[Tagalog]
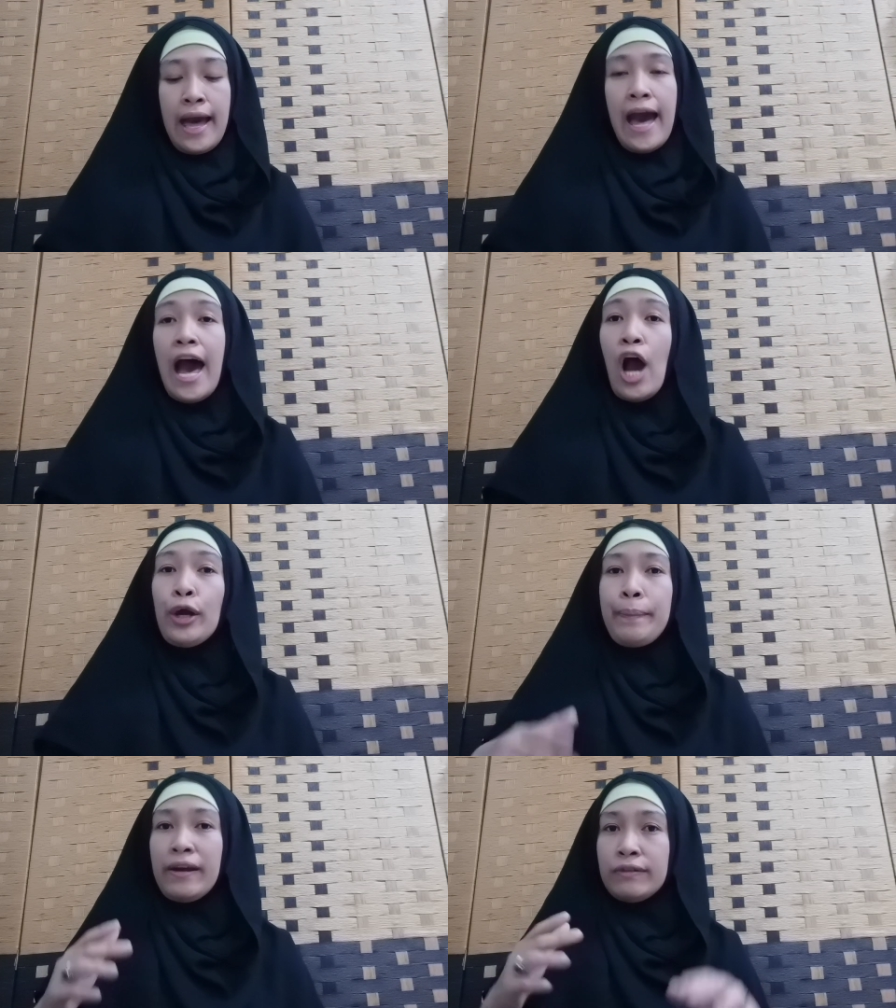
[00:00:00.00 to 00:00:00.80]
Uh,
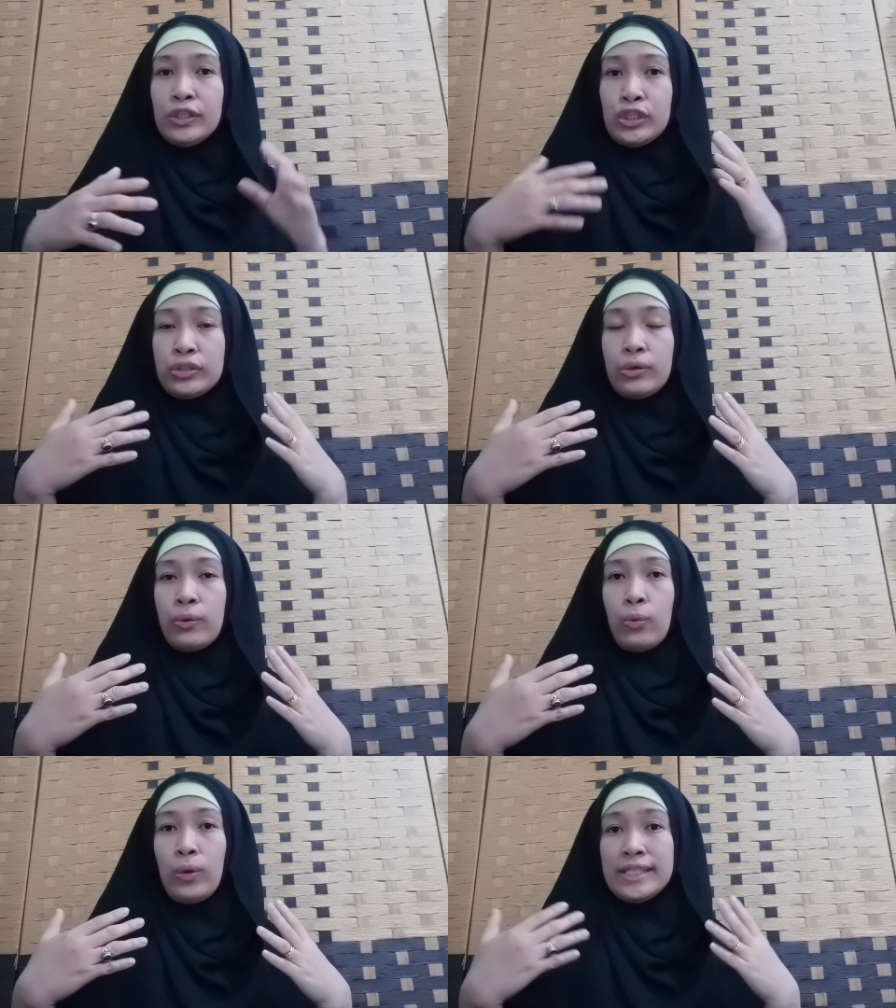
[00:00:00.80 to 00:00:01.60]
our marriage
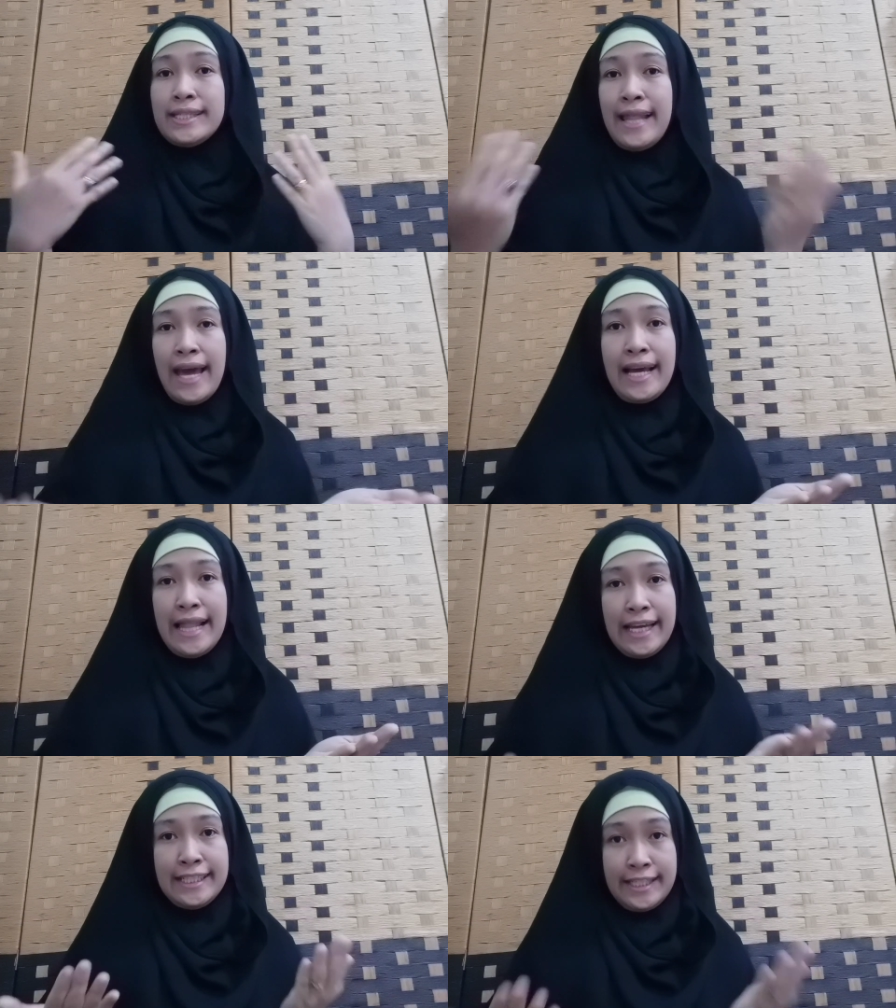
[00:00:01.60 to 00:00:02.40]
was
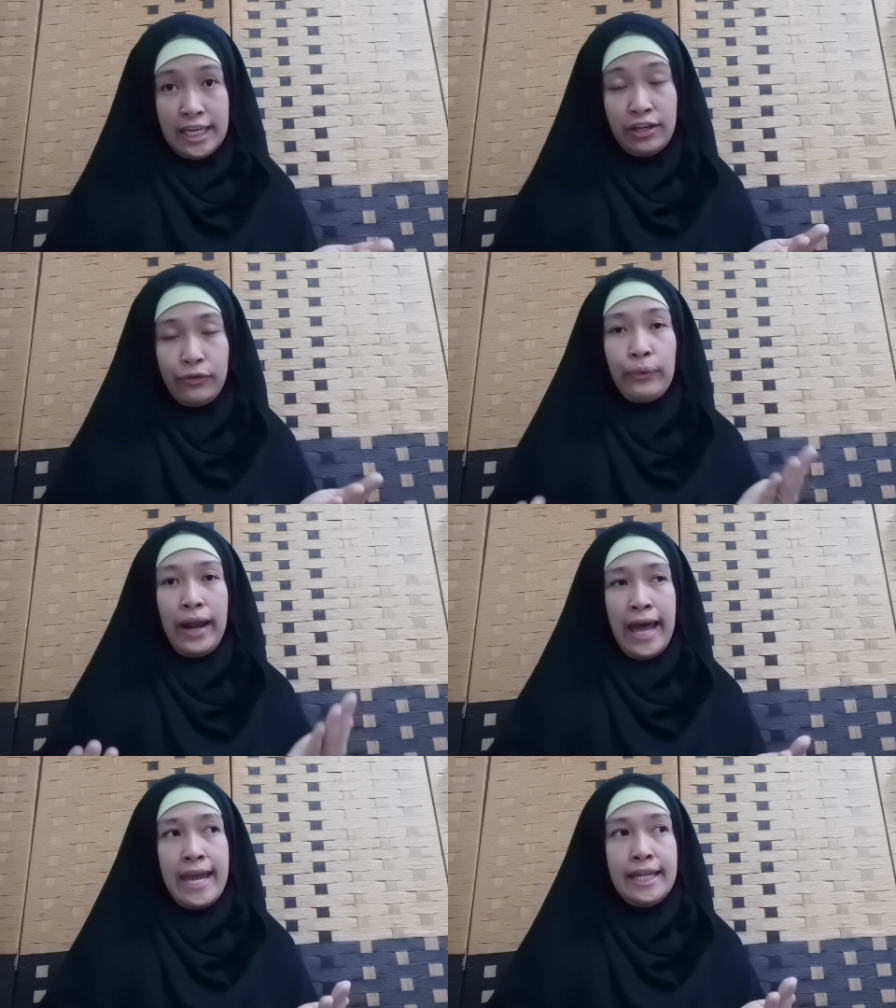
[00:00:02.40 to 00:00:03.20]
legalized here,
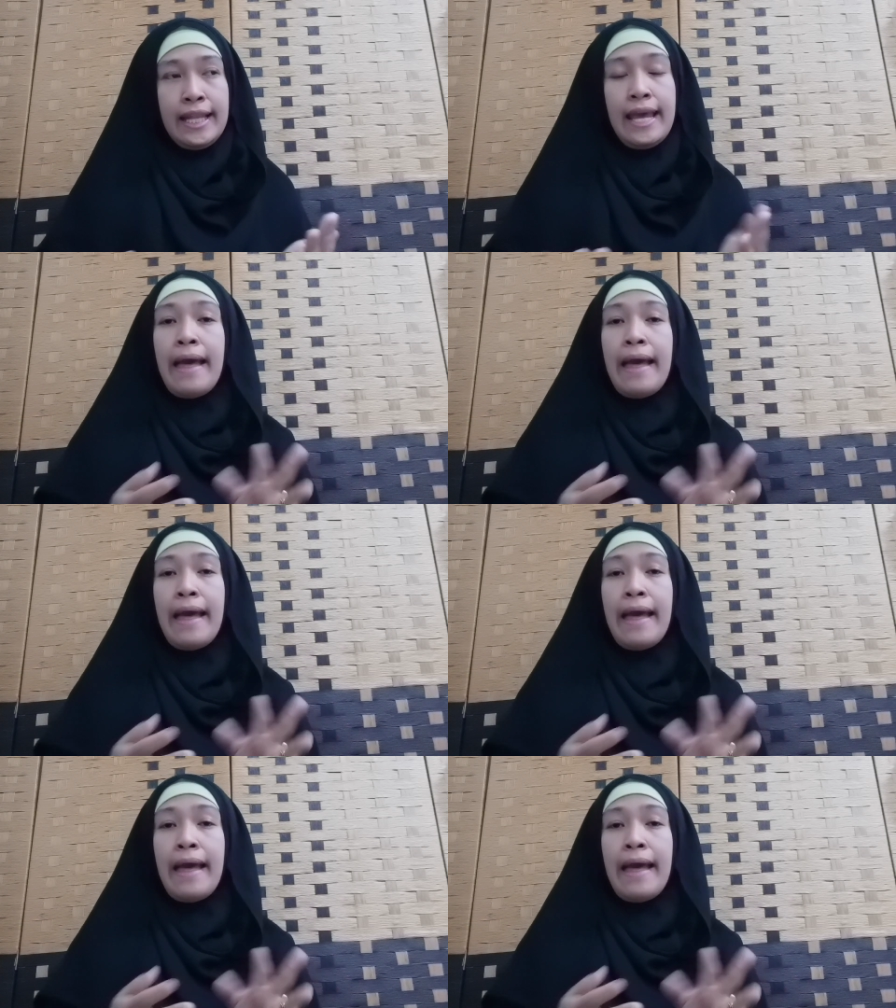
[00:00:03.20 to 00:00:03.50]
right?